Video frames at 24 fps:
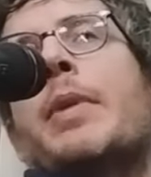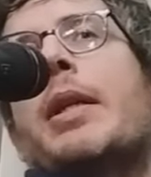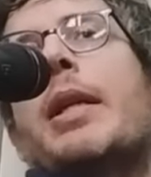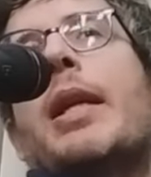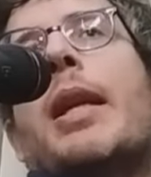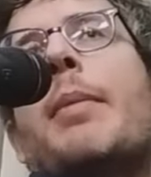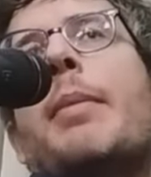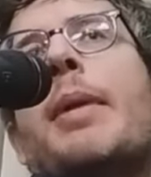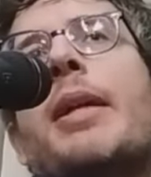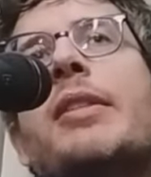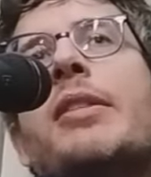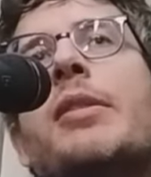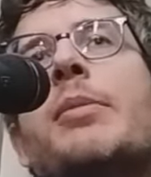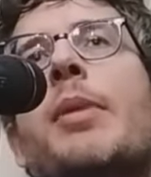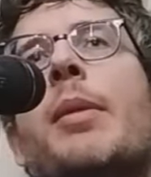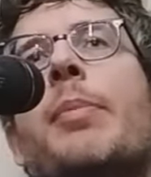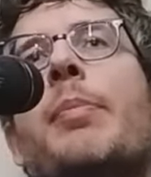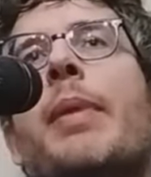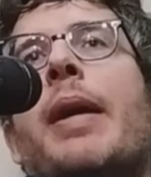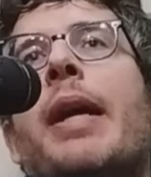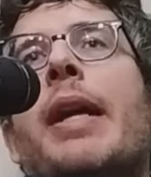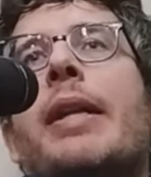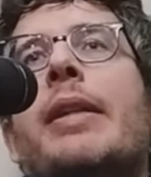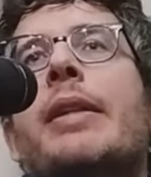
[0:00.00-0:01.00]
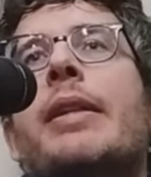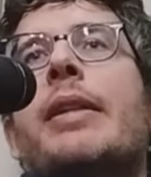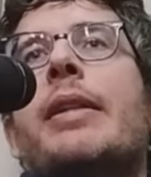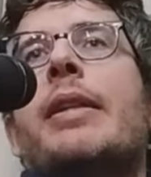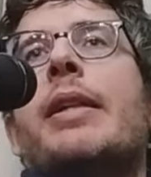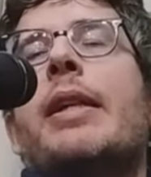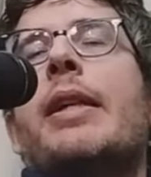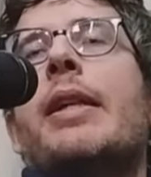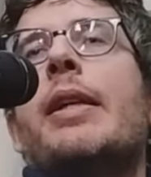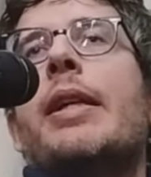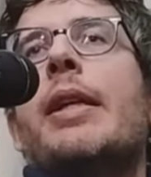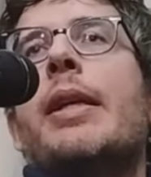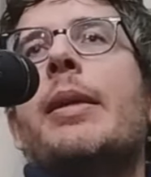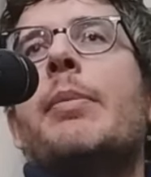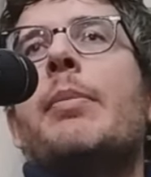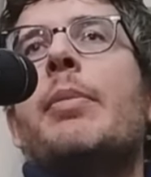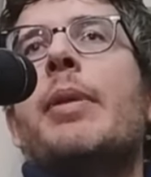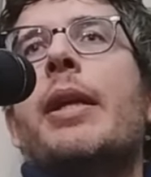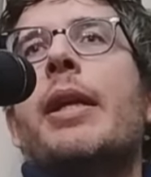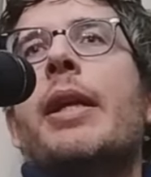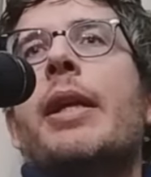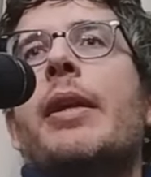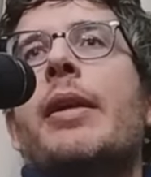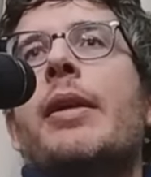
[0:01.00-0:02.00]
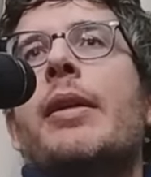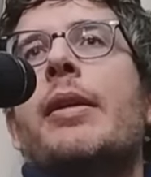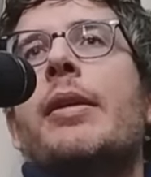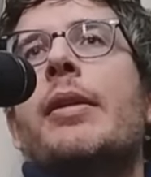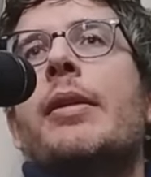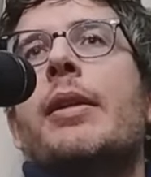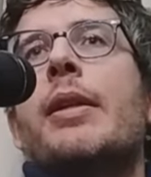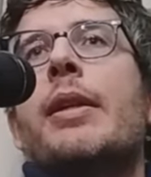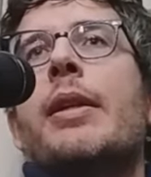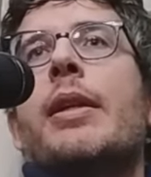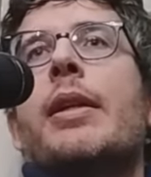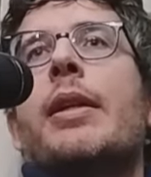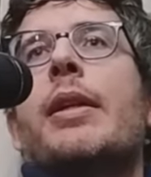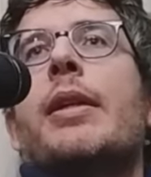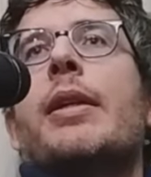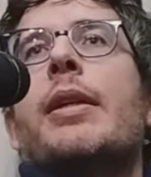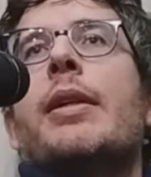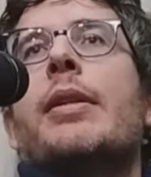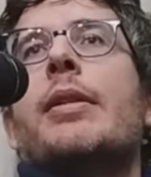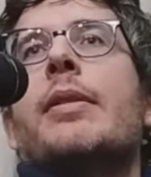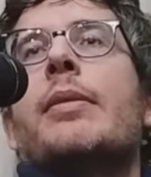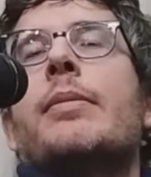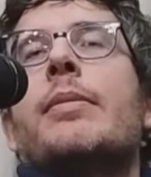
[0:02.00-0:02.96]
La massima parte dei libri eh,